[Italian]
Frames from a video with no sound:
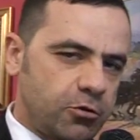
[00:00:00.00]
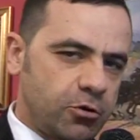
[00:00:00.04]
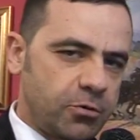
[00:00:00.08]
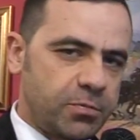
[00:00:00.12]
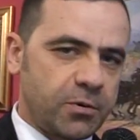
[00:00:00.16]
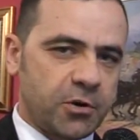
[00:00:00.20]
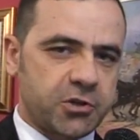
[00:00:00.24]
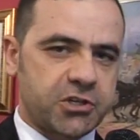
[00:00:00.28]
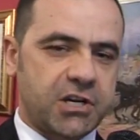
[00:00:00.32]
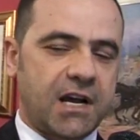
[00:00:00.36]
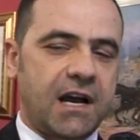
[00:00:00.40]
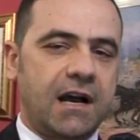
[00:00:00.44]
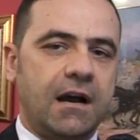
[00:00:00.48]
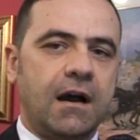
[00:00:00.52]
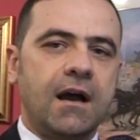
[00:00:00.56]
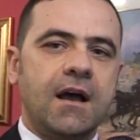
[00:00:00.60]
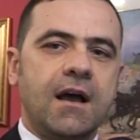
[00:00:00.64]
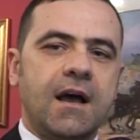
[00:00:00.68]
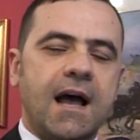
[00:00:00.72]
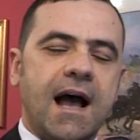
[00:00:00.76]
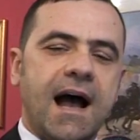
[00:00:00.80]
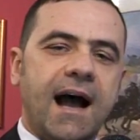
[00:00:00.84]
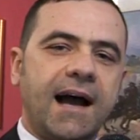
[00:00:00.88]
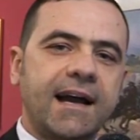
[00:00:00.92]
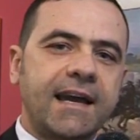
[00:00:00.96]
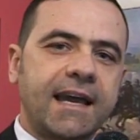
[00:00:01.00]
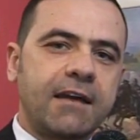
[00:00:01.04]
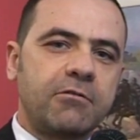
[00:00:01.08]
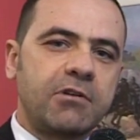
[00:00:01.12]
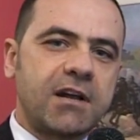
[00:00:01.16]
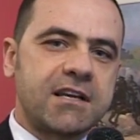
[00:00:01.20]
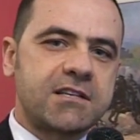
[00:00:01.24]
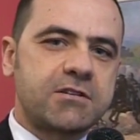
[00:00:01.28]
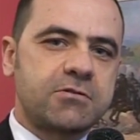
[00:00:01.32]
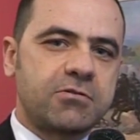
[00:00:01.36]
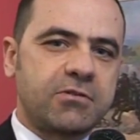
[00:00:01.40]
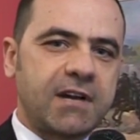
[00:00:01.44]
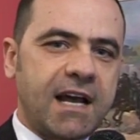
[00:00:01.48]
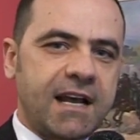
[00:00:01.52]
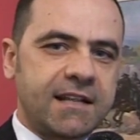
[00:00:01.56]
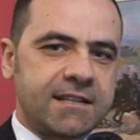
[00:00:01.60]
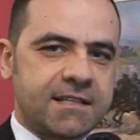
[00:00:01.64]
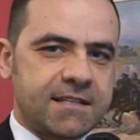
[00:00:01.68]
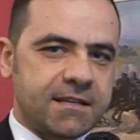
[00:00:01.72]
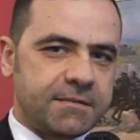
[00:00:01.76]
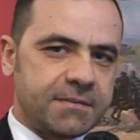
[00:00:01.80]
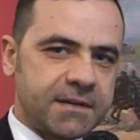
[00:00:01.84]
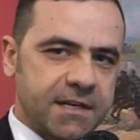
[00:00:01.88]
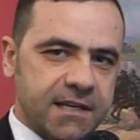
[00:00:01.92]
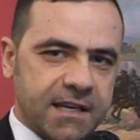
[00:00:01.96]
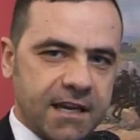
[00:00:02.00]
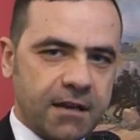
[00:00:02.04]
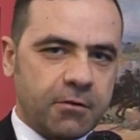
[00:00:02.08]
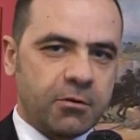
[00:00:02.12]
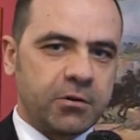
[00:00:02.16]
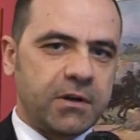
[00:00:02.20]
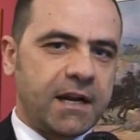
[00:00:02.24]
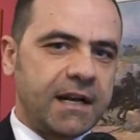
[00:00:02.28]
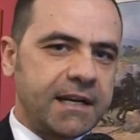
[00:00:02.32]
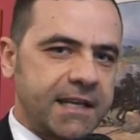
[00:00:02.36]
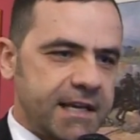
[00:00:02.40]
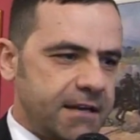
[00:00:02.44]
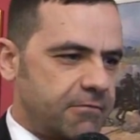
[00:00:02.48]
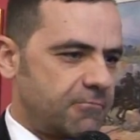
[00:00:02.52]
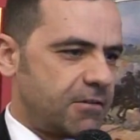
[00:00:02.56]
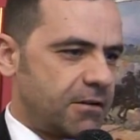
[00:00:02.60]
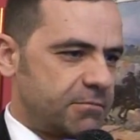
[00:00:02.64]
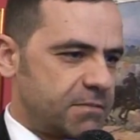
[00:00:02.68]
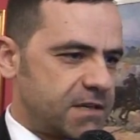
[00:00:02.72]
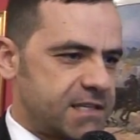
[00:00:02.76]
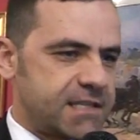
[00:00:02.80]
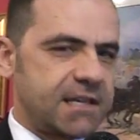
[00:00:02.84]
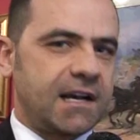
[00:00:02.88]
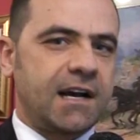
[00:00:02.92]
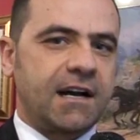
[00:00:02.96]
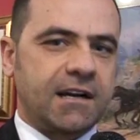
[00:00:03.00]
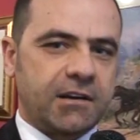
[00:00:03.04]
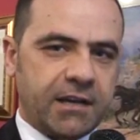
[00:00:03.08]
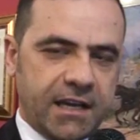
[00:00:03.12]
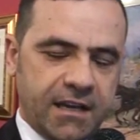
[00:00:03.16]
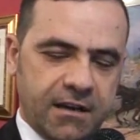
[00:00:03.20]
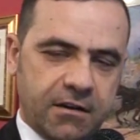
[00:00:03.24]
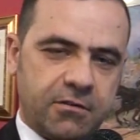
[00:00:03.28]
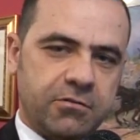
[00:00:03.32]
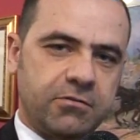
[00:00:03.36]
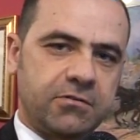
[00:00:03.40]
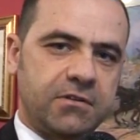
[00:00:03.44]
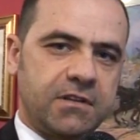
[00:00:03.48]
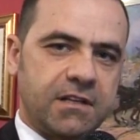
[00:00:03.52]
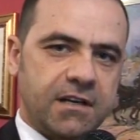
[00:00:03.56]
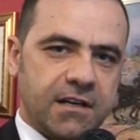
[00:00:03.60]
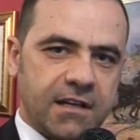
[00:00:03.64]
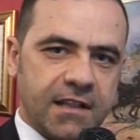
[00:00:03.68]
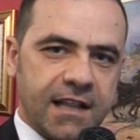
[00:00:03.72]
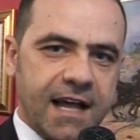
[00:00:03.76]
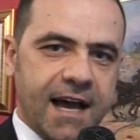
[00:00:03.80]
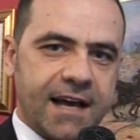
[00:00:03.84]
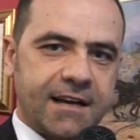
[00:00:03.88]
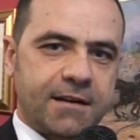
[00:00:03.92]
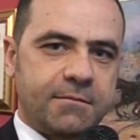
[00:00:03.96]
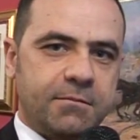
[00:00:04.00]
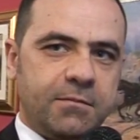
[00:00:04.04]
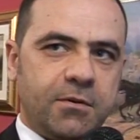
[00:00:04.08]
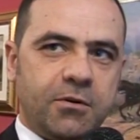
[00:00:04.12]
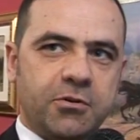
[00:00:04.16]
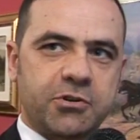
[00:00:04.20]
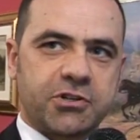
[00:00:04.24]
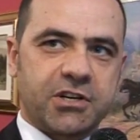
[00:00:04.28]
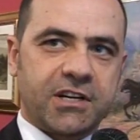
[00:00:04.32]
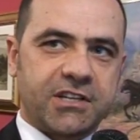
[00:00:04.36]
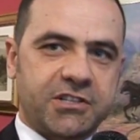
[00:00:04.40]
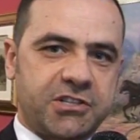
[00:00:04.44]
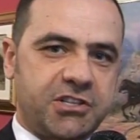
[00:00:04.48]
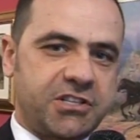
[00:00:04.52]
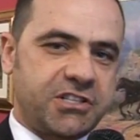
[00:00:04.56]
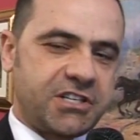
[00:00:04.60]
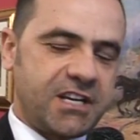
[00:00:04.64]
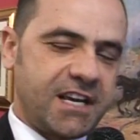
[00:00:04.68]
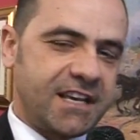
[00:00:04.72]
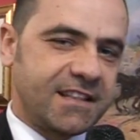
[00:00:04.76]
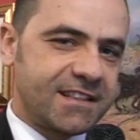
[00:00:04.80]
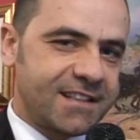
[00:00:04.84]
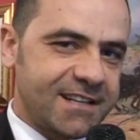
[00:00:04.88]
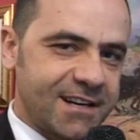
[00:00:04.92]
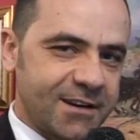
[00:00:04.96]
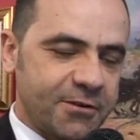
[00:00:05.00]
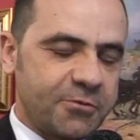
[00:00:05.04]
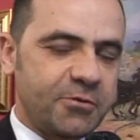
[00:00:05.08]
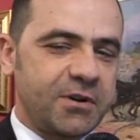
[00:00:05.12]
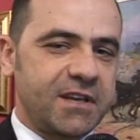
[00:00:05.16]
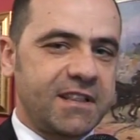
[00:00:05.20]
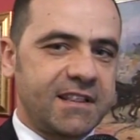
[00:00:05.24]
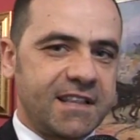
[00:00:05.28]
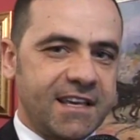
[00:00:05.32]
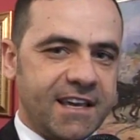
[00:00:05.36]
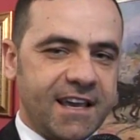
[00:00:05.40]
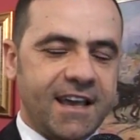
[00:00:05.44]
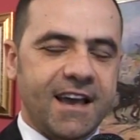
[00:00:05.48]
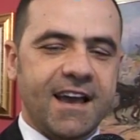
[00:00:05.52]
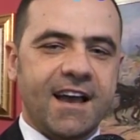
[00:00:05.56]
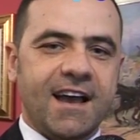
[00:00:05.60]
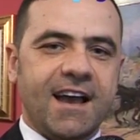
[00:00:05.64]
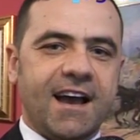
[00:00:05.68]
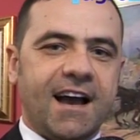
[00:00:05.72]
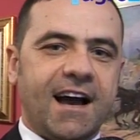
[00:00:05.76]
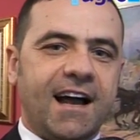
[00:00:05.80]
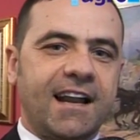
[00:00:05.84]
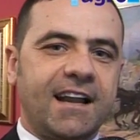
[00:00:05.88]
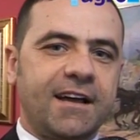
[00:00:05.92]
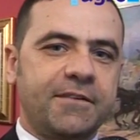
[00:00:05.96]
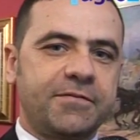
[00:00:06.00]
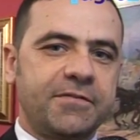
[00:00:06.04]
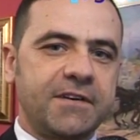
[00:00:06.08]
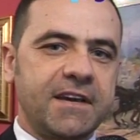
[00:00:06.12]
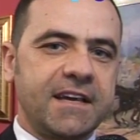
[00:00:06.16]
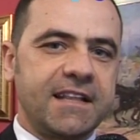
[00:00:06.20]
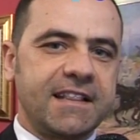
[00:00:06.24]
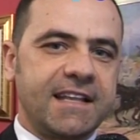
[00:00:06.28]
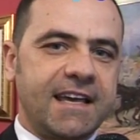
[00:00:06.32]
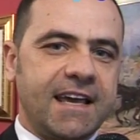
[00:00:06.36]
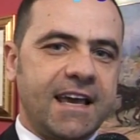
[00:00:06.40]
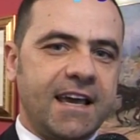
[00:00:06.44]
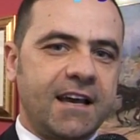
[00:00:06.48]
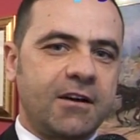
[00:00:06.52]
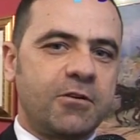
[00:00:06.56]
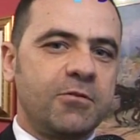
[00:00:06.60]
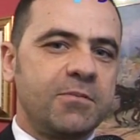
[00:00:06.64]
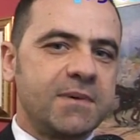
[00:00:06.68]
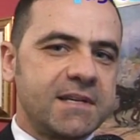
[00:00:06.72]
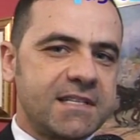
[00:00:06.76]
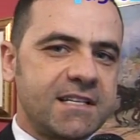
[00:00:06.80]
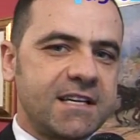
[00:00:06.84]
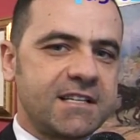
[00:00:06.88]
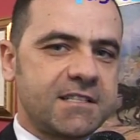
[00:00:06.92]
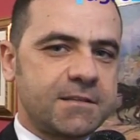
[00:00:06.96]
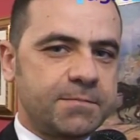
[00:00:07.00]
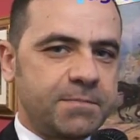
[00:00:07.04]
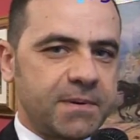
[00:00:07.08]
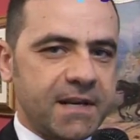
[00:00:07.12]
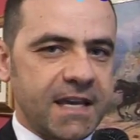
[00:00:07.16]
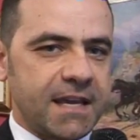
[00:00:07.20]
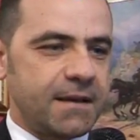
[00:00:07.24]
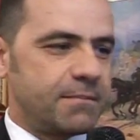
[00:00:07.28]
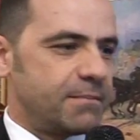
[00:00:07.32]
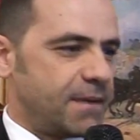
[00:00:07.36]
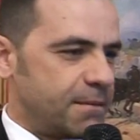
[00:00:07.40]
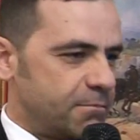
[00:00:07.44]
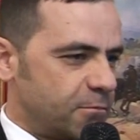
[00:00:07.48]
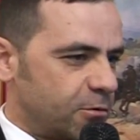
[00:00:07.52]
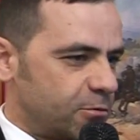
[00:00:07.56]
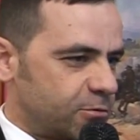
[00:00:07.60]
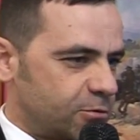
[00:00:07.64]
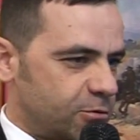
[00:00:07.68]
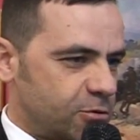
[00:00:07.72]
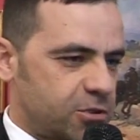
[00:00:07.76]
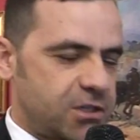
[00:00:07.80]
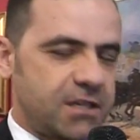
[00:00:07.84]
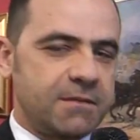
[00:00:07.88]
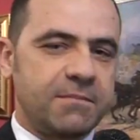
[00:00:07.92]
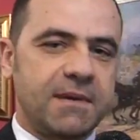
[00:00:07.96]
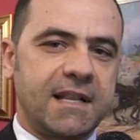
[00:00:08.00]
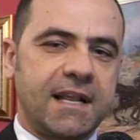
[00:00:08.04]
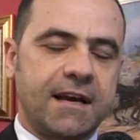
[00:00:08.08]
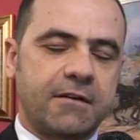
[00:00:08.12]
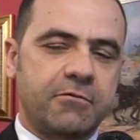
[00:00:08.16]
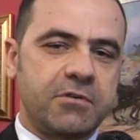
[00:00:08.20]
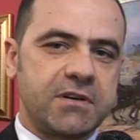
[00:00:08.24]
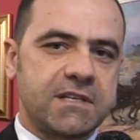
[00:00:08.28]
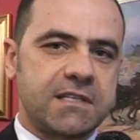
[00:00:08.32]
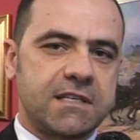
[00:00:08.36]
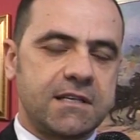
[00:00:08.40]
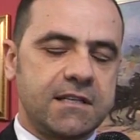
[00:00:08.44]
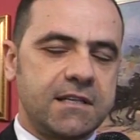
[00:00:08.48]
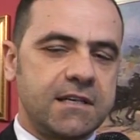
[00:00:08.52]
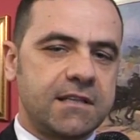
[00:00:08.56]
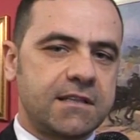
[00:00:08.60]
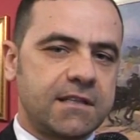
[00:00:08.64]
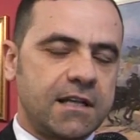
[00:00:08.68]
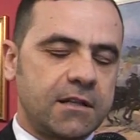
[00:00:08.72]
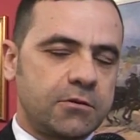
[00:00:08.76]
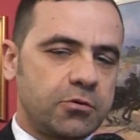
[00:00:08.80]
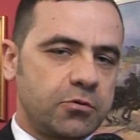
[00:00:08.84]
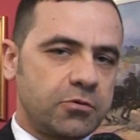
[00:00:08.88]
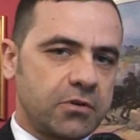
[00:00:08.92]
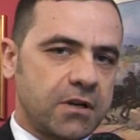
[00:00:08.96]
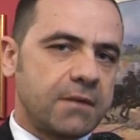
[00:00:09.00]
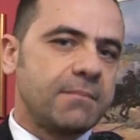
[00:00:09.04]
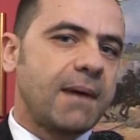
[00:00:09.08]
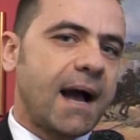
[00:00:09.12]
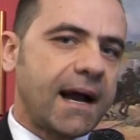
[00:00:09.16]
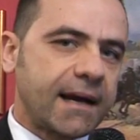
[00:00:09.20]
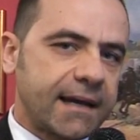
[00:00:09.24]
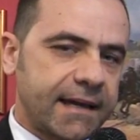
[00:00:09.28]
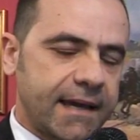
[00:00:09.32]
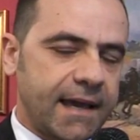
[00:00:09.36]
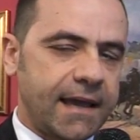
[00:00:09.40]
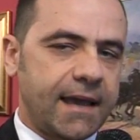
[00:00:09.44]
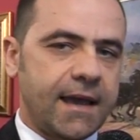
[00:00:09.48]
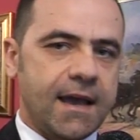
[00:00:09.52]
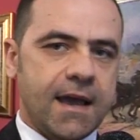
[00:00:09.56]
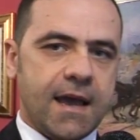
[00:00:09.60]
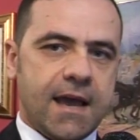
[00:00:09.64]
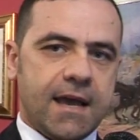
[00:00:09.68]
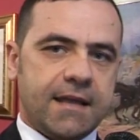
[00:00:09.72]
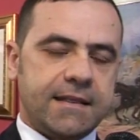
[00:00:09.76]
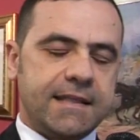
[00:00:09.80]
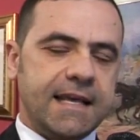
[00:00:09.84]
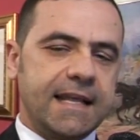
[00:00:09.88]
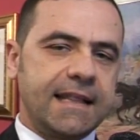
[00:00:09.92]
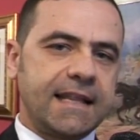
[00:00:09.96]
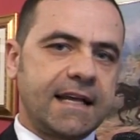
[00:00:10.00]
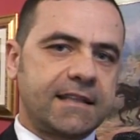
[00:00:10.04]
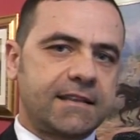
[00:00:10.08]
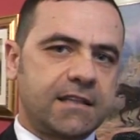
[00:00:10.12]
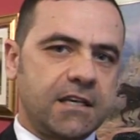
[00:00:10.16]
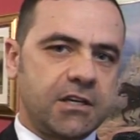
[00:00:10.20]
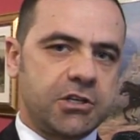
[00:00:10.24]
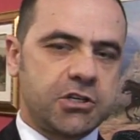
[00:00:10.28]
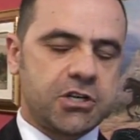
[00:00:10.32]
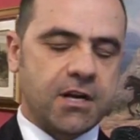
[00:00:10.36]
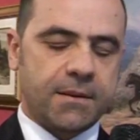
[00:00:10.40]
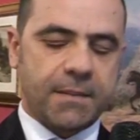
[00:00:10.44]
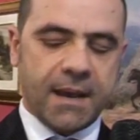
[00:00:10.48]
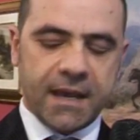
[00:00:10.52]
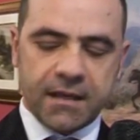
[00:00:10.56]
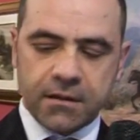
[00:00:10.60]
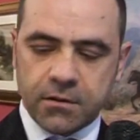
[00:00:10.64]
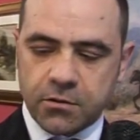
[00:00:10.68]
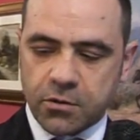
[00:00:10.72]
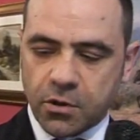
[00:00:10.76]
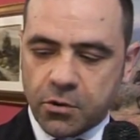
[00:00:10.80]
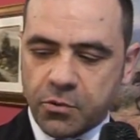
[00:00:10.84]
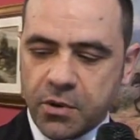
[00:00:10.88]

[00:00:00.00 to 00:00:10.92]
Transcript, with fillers: Lui poi ha anche un'assonanza perché con la lingua mi sa che con l'arabo cioè, ci c'entra e quindi alla fine come si esprime è molto simile a questi dittatori, ma anche nell'atteggiamento.